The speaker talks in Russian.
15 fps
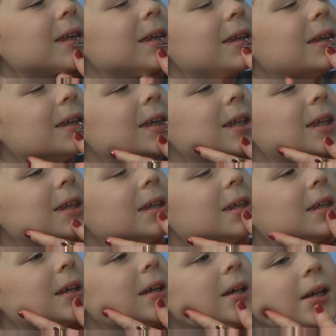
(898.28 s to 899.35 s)
Так, давай
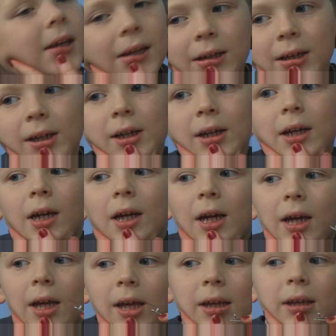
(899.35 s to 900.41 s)
вот, вот,
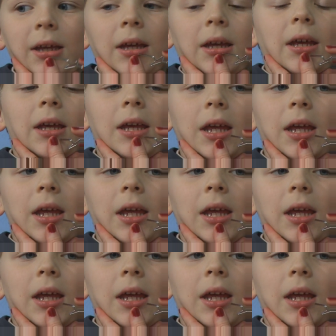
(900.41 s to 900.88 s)
вот, вот, здесь мы